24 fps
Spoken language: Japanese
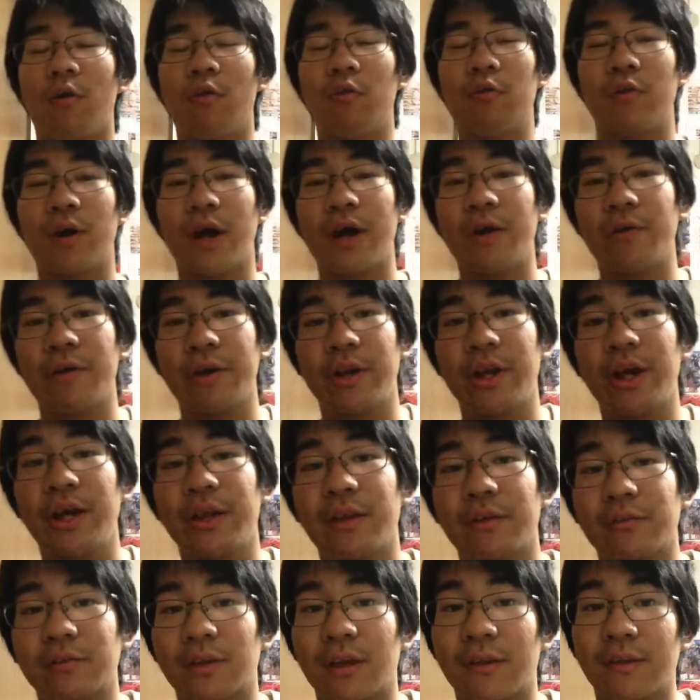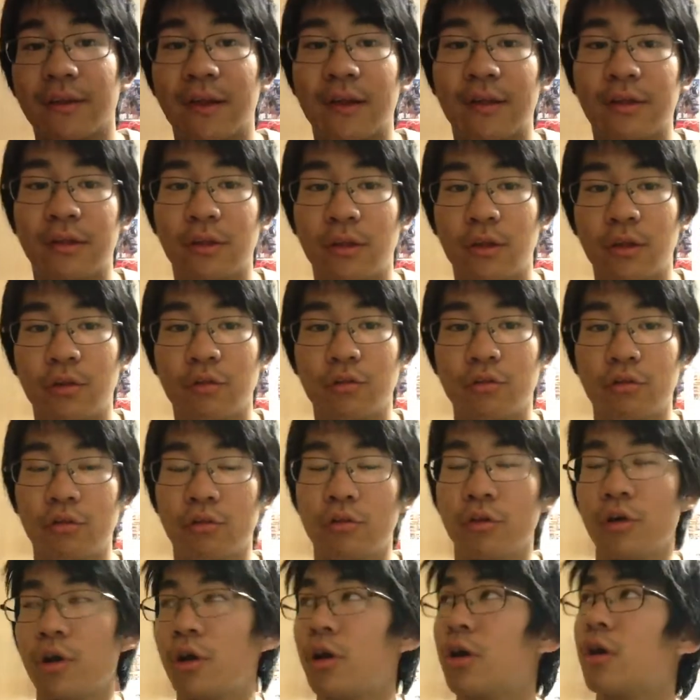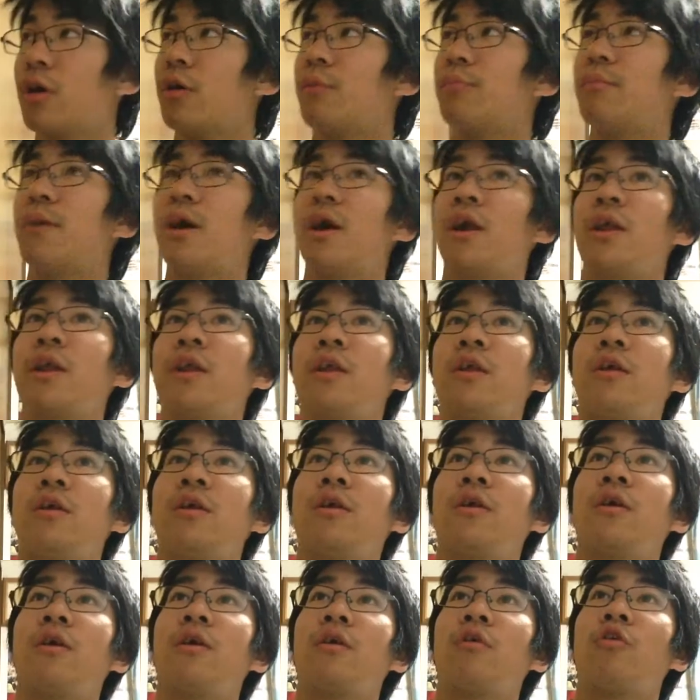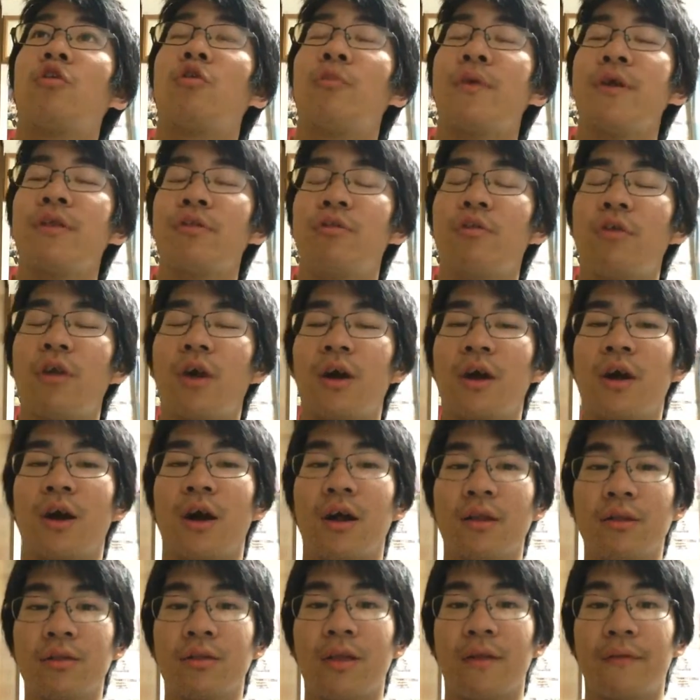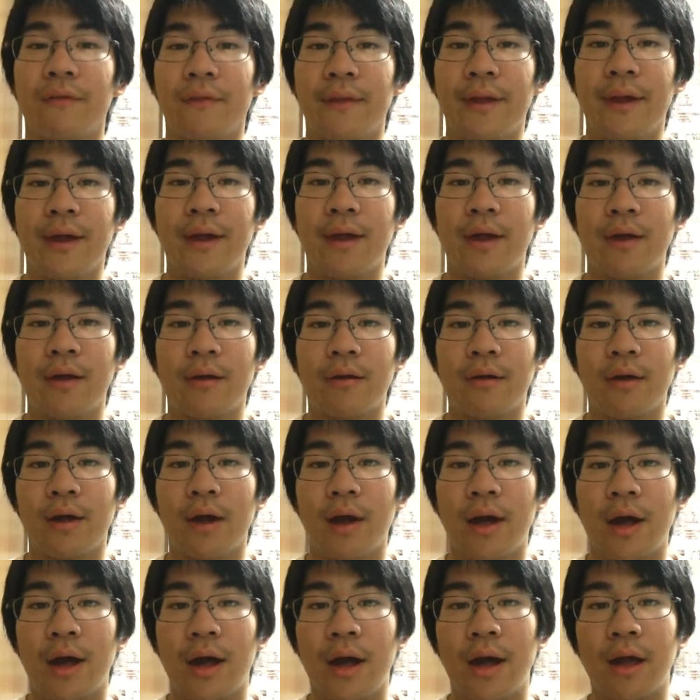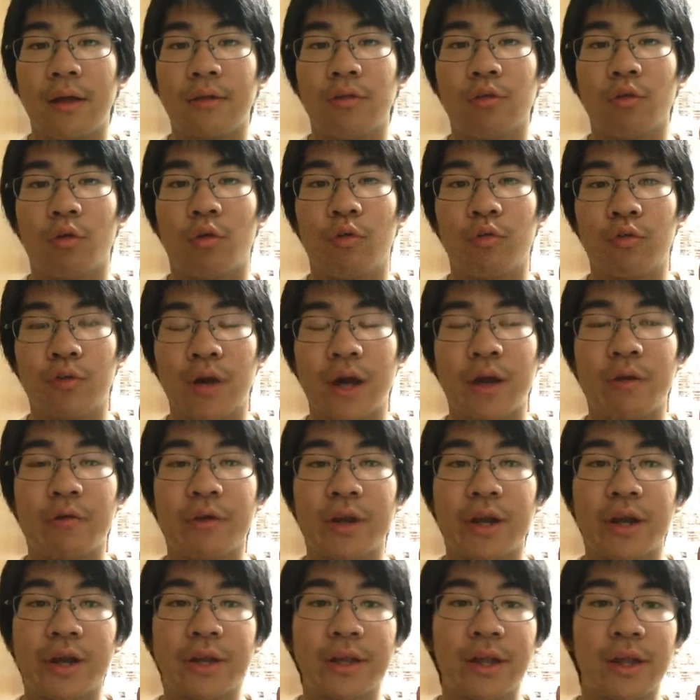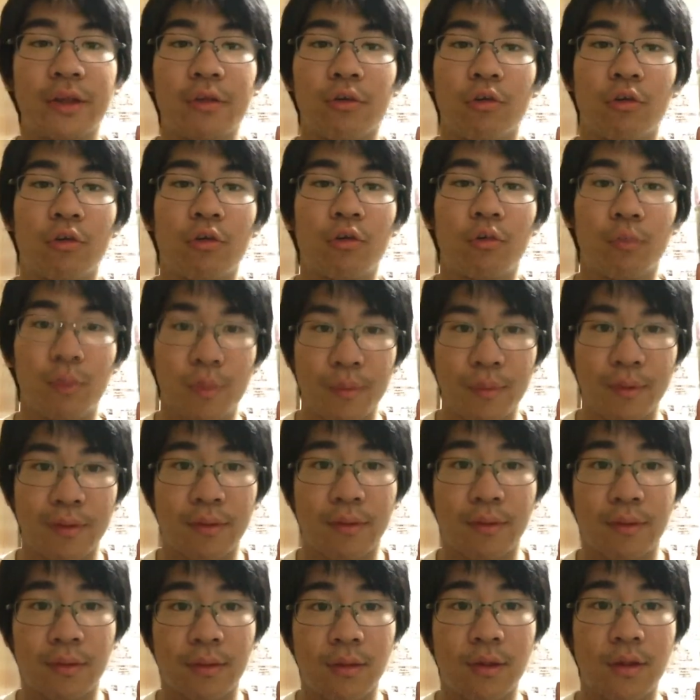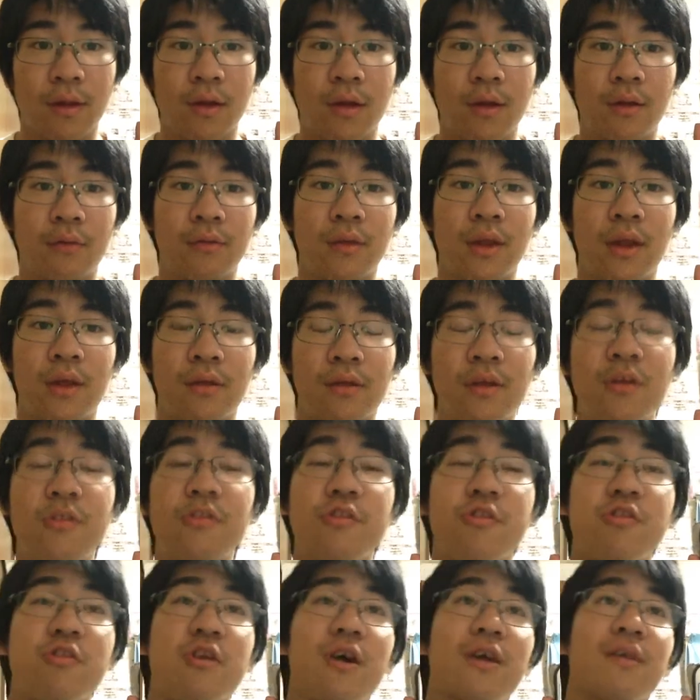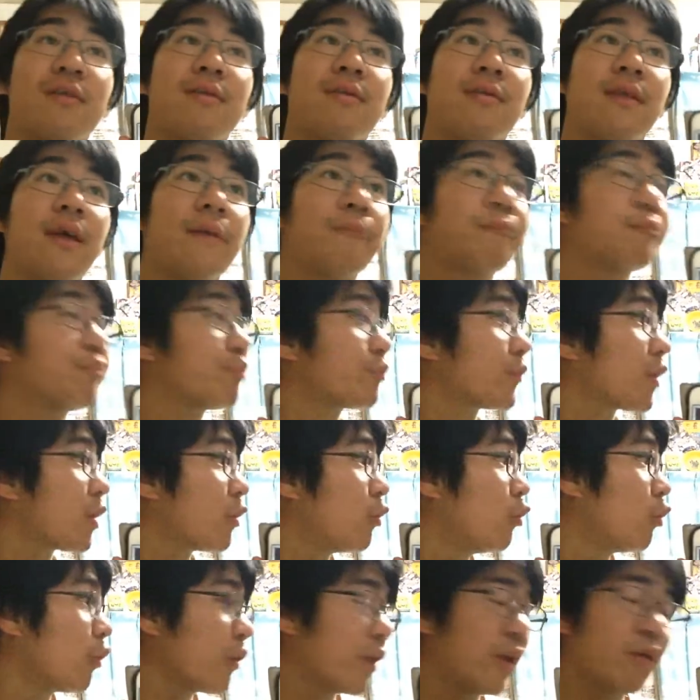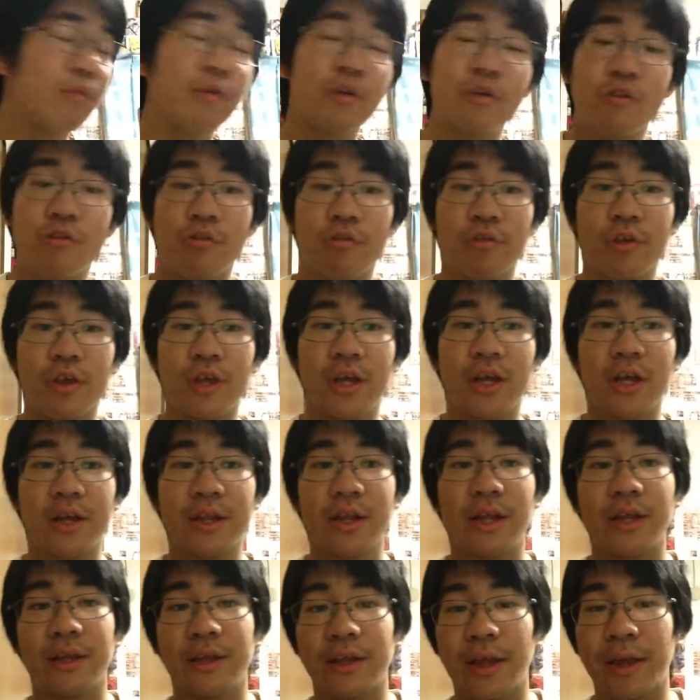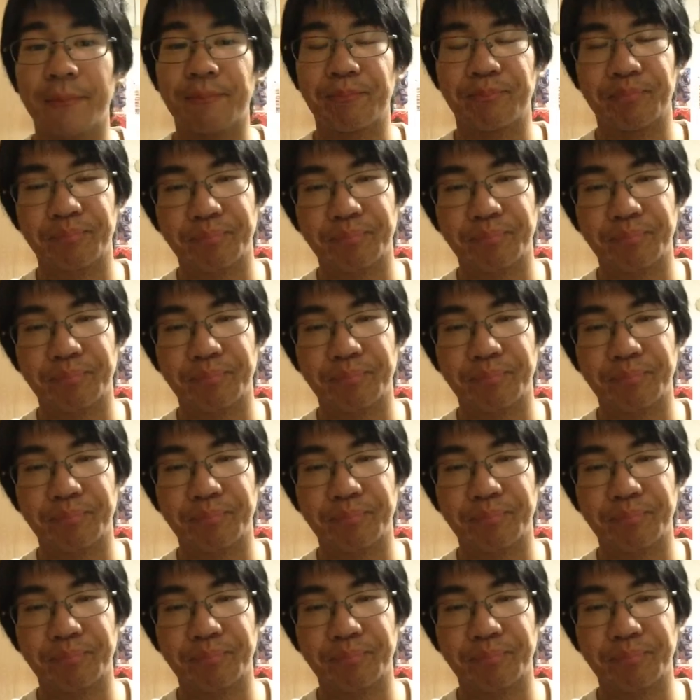フ会を開いてくださいっていう、まあ、コメント欄があったんで、えー、っと、オフ会を開きたいと思います。で、日時はですね、ゴールデンウィーク中に開きたいんで、